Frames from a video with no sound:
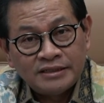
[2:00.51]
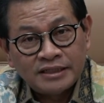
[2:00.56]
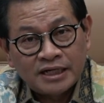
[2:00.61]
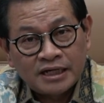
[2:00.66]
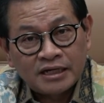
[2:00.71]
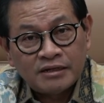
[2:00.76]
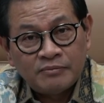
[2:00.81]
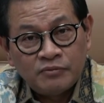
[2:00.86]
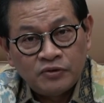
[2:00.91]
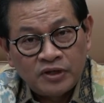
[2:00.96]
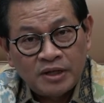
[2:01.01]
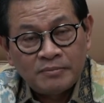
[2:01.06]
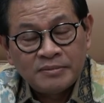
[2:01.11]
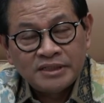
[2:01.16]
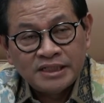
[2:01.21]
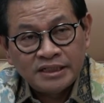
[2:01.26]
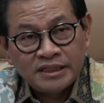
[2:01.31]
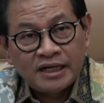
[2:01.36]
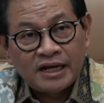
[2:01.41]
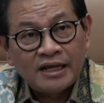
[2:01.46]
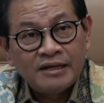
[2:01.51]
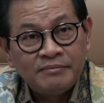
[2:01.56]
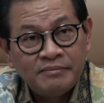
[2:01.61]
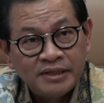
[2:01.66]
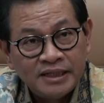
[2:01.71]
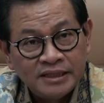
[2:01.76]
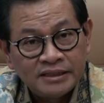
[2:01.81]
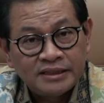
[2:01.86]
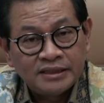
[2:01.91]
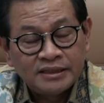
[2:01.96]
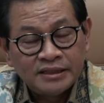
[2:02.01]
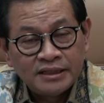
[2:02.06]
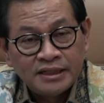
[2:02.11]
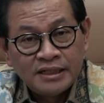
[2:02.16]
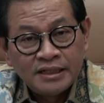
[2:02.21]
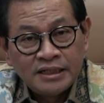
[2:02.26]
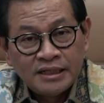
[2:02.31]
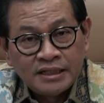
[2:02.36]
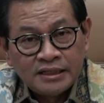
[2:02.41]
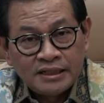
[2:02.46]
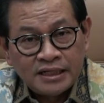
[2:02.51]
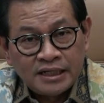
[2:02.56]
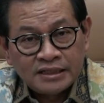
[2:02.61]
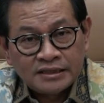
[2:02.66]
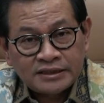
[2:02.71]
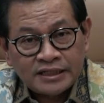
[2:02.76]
jangan kemudian menjadi liability. Dan